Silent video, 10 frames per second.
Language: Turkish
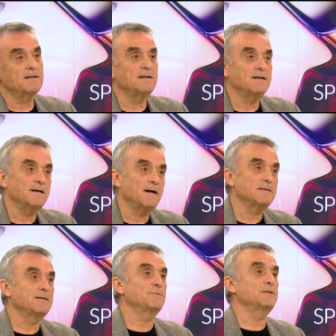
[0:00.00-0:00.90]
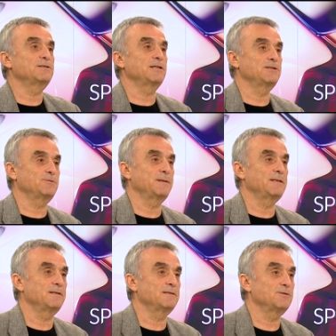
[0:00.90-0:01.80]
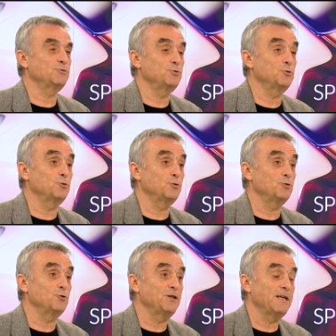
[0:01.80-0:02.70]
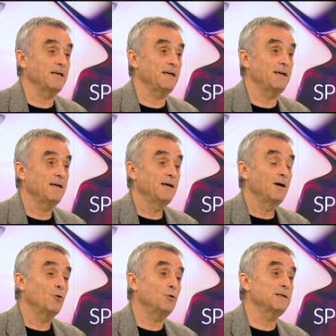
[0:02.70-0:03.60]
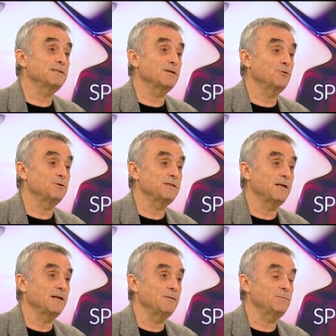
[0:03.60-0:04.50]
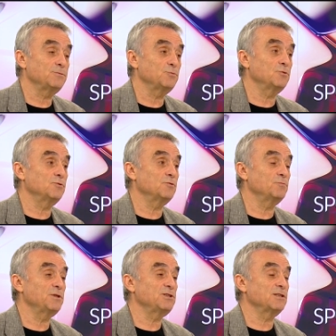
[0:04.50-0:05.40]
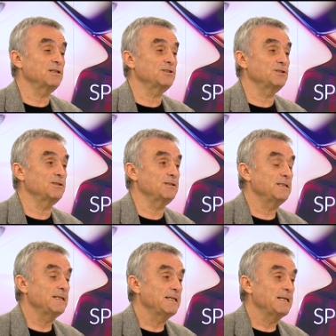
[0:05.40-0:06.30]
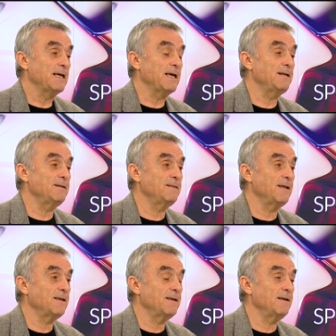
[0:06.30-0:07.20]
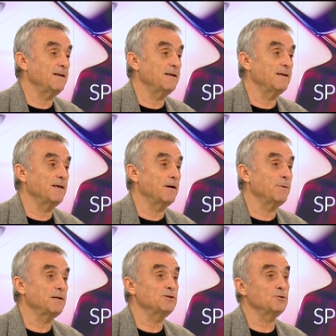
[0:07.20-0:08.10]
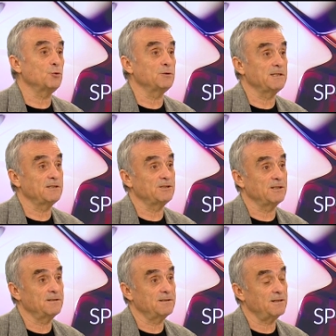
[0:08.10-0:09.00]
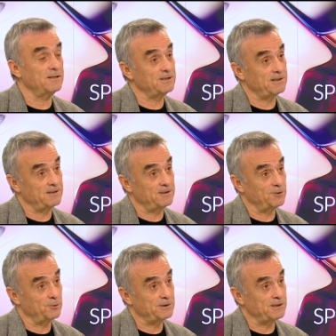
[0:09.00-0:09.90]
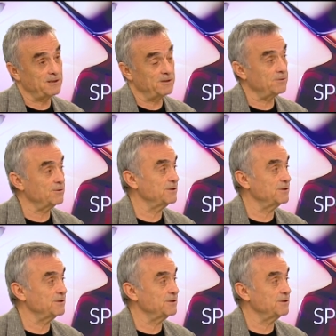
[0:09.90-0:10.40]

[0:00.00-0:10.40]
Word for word: E, altyapıda çalışmalarınızı sürdürün diye orası gösterilmiş. Bu Beşiktaş'ın elindeki yabancı kontenjanının açıldığını gösteriyor.